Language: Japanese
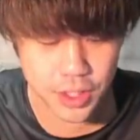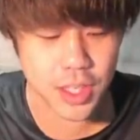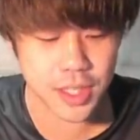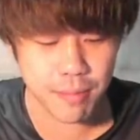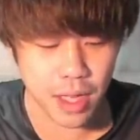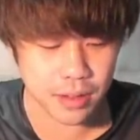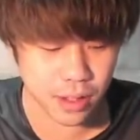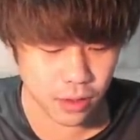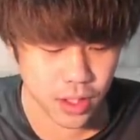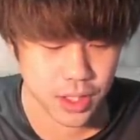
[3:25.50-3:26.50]
じぐらいですね。全
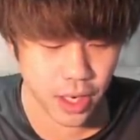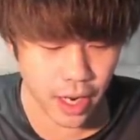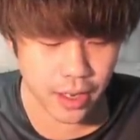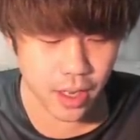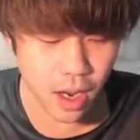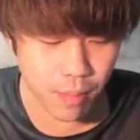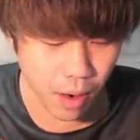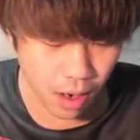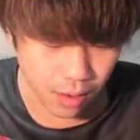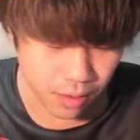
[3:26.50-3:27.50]
く同じぐらい。やば